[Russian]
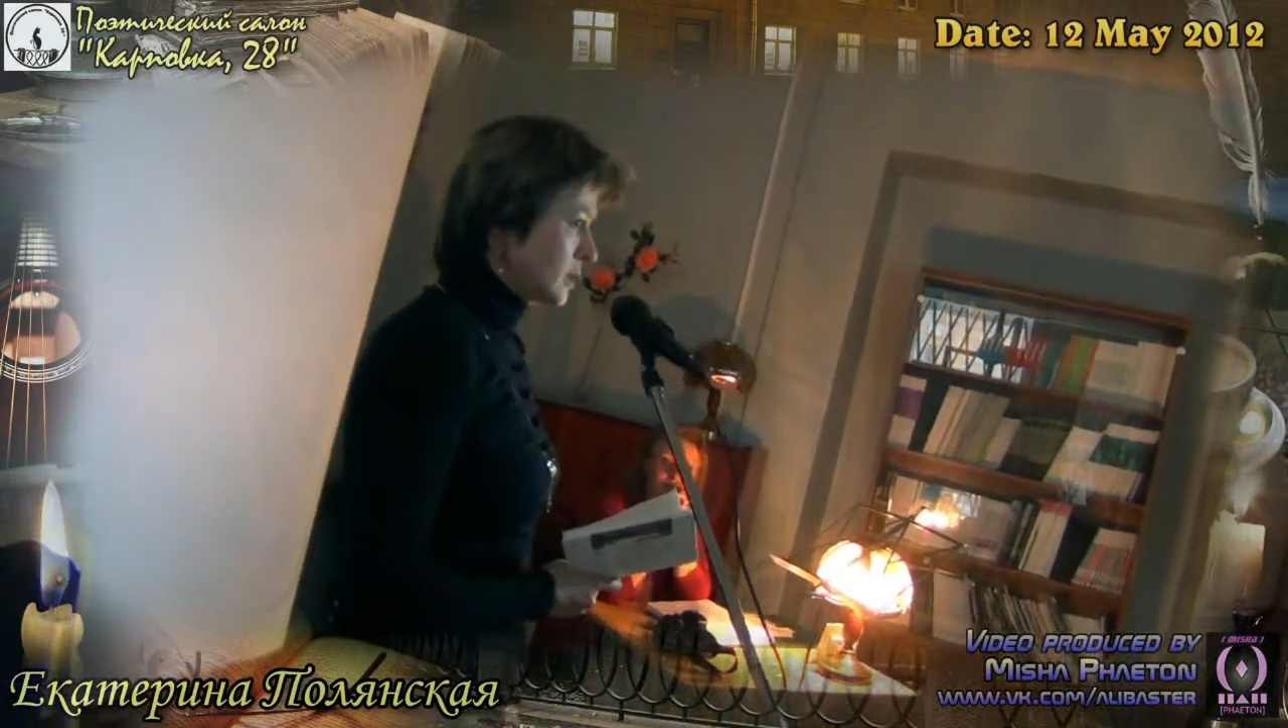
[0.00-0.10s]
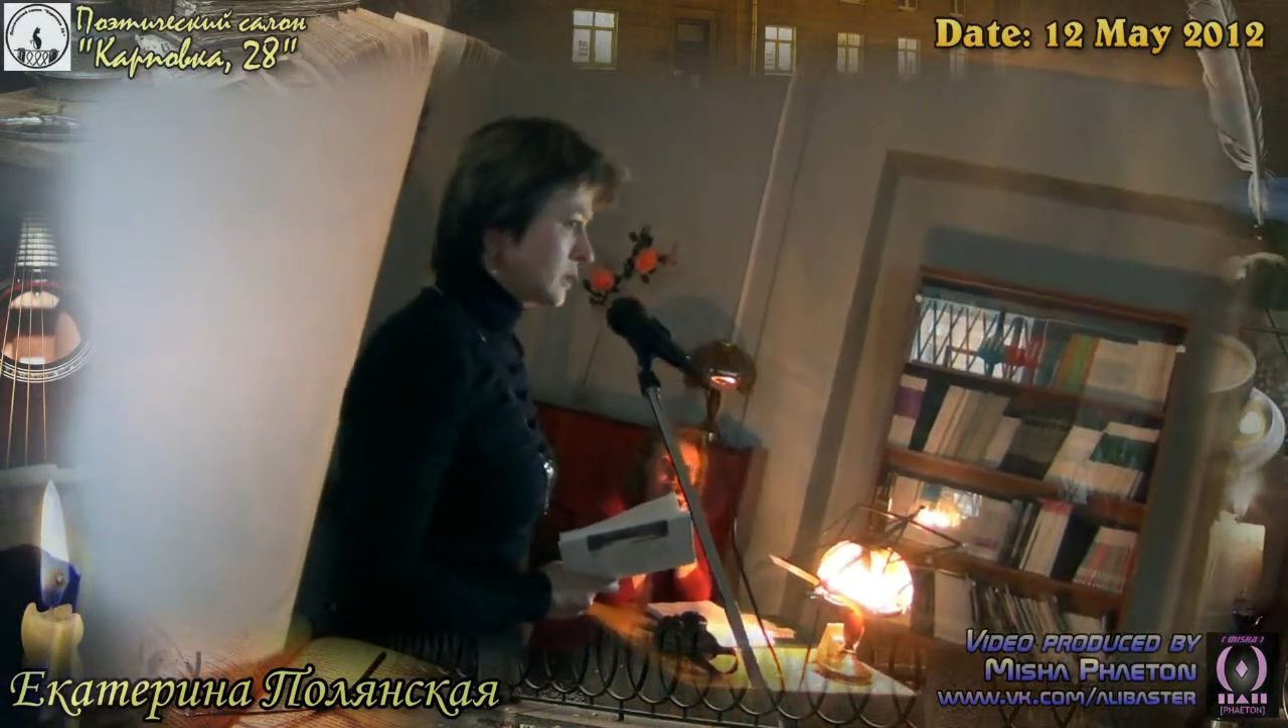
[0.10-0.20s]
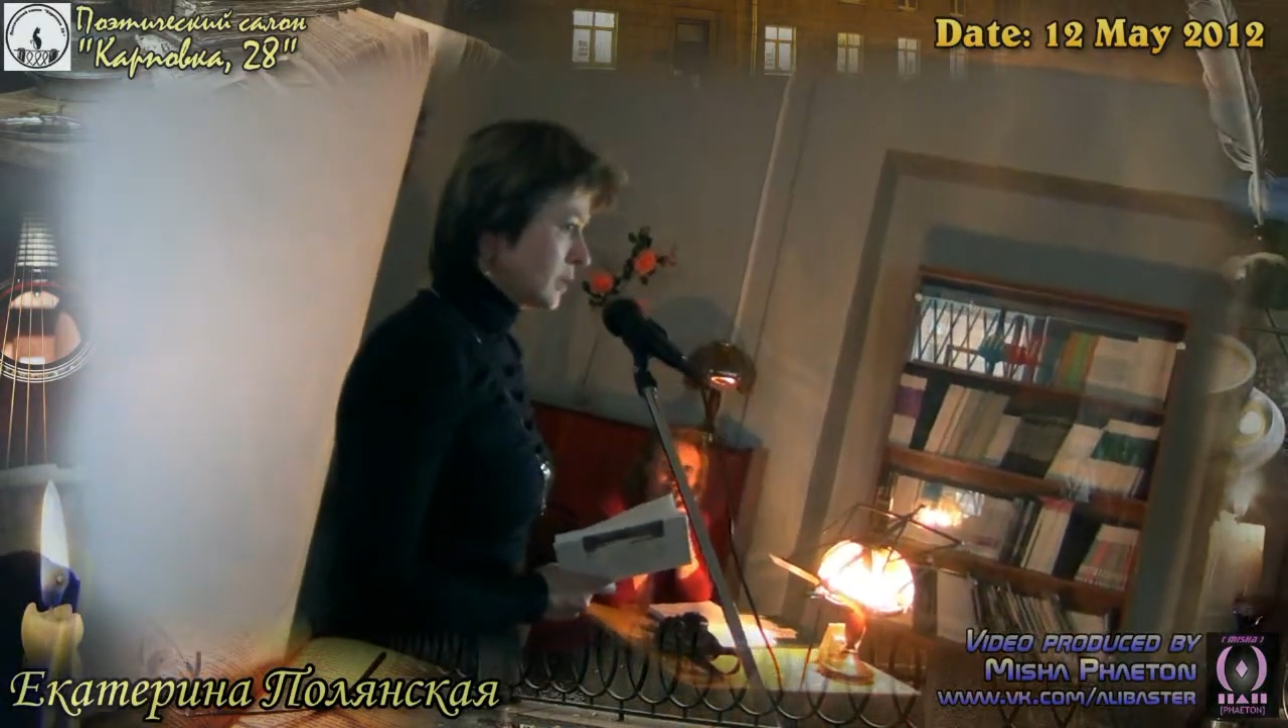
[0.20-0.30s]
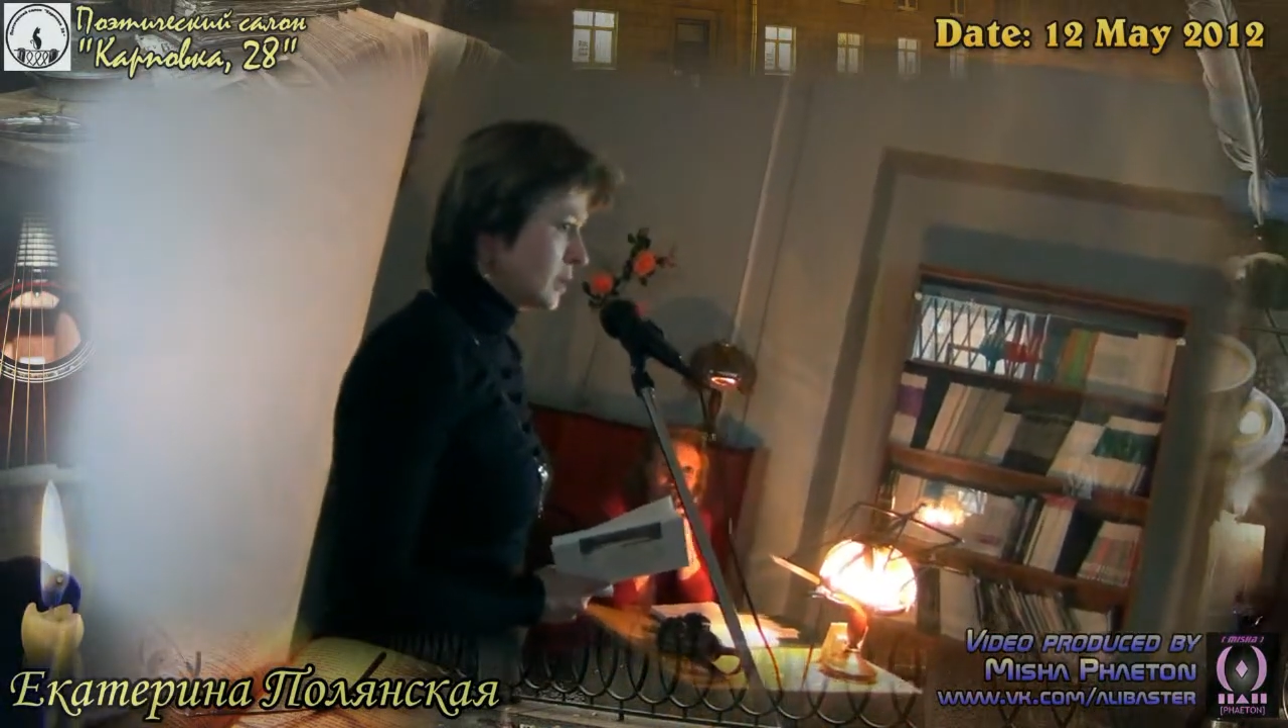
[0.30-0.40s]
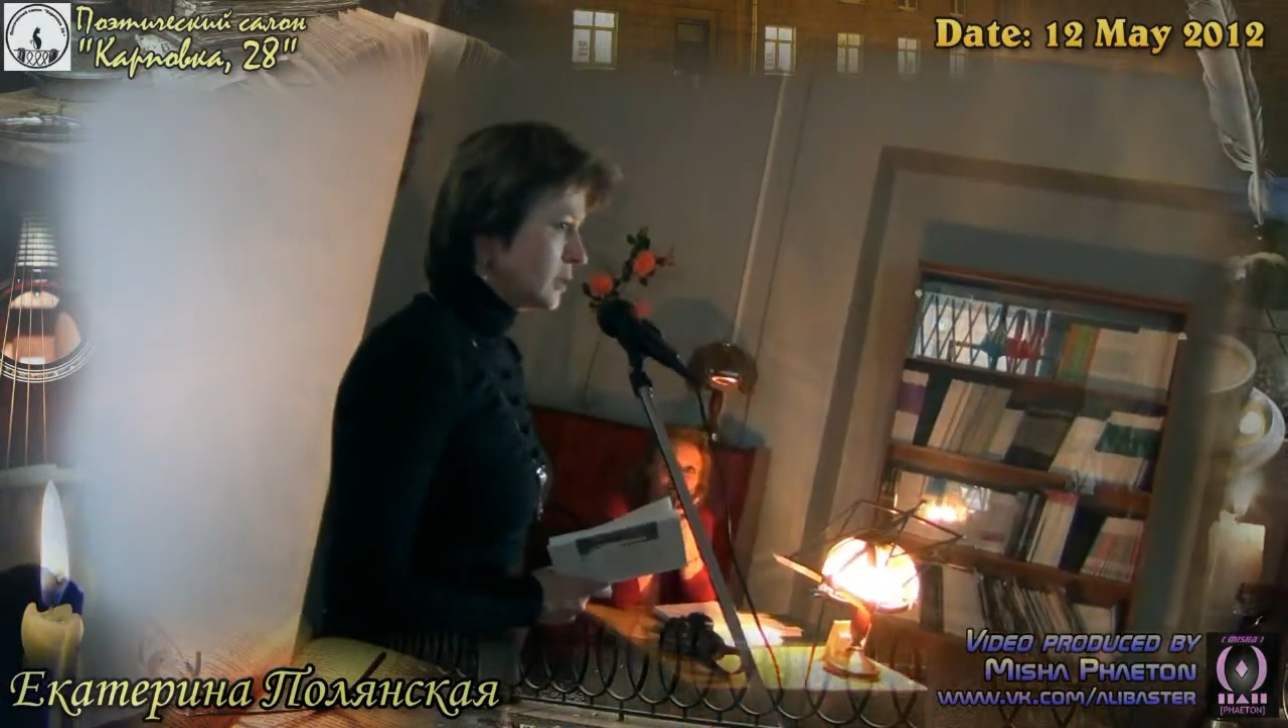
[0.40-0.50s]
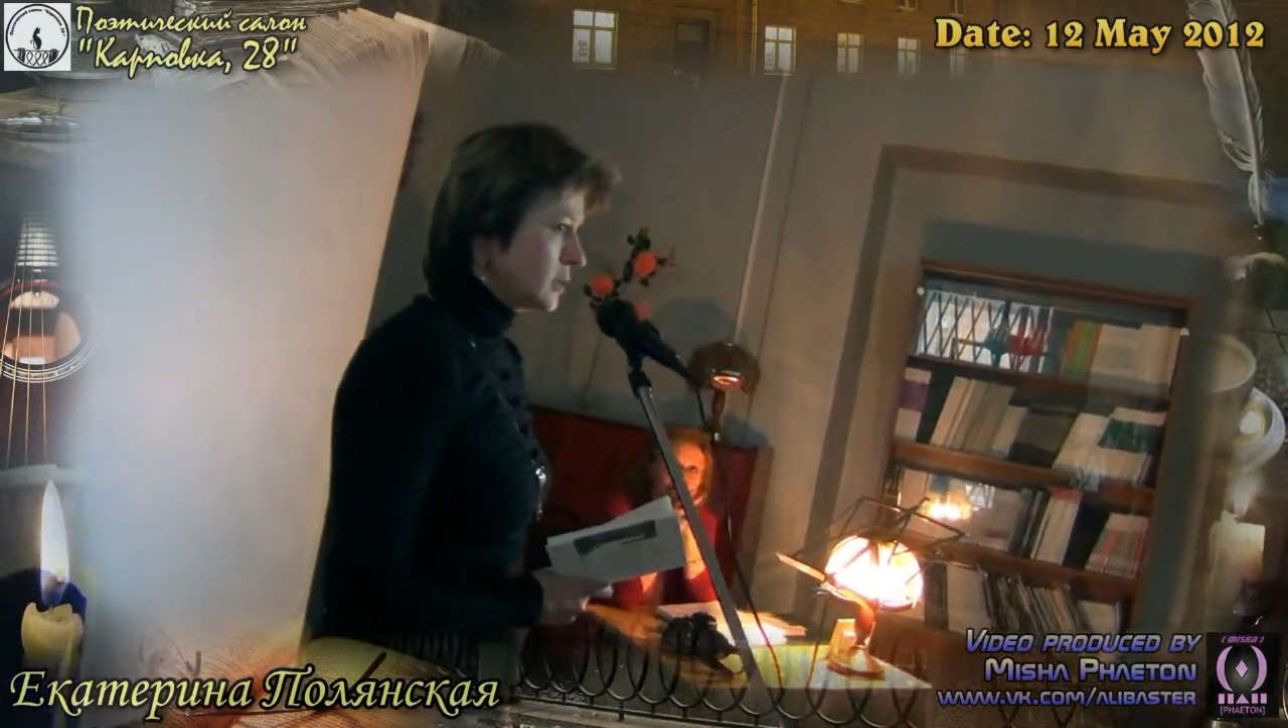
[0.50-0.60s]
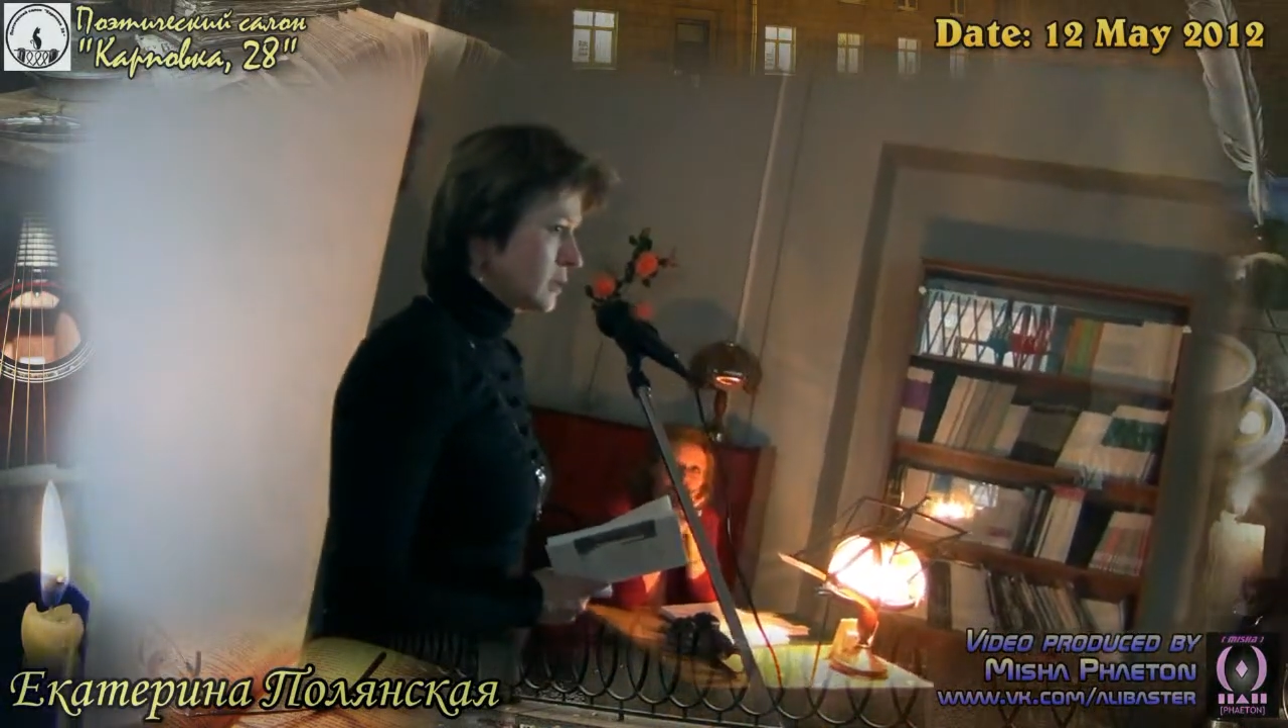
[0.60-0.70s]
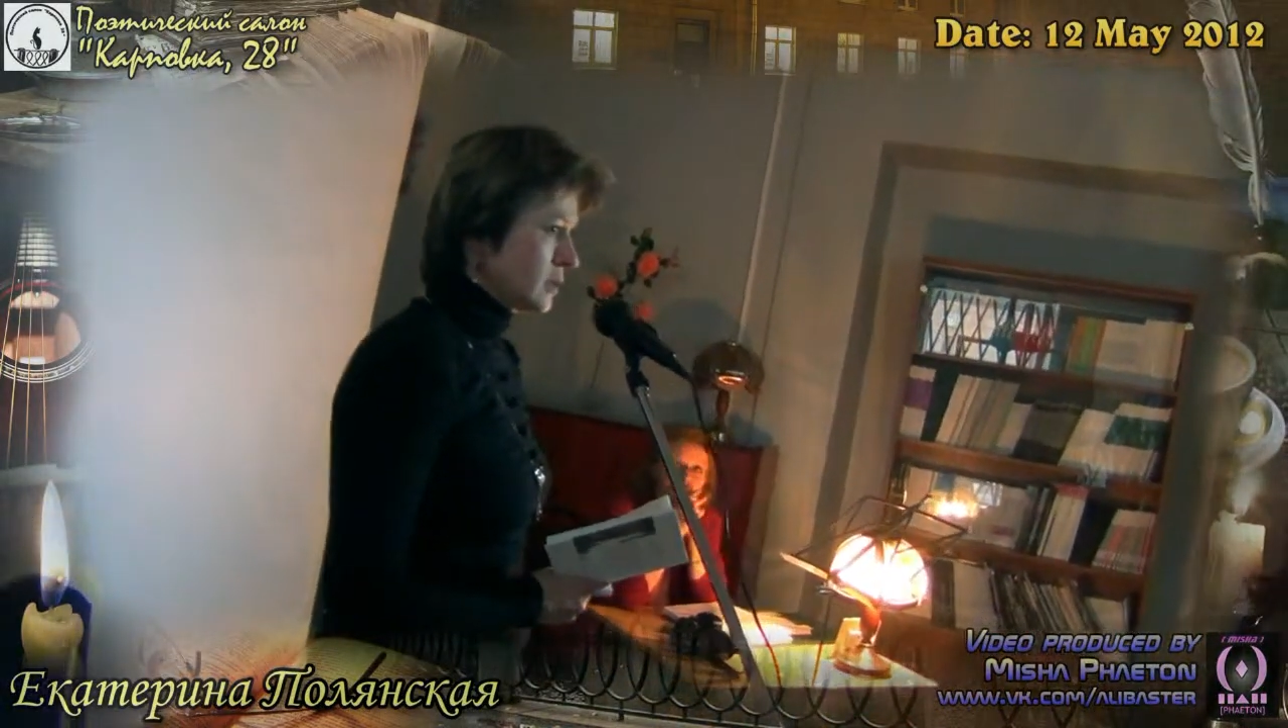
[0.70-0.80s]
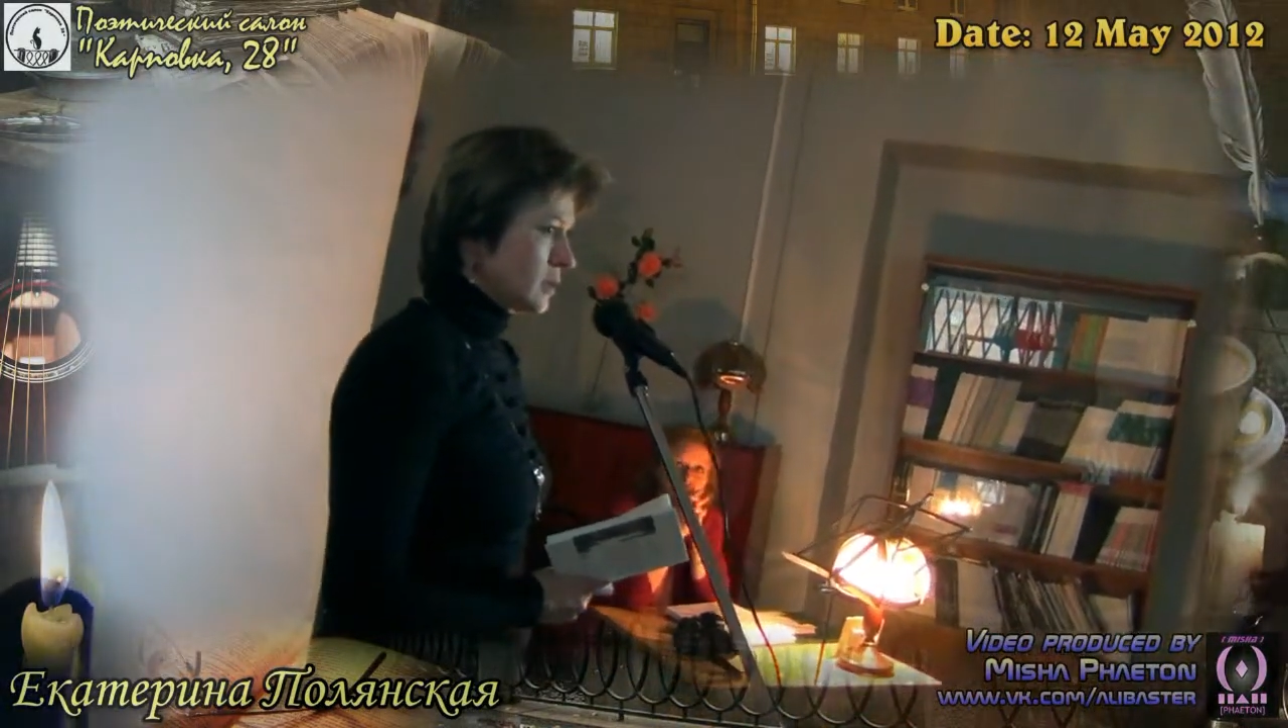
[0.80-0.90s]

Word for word: разных лет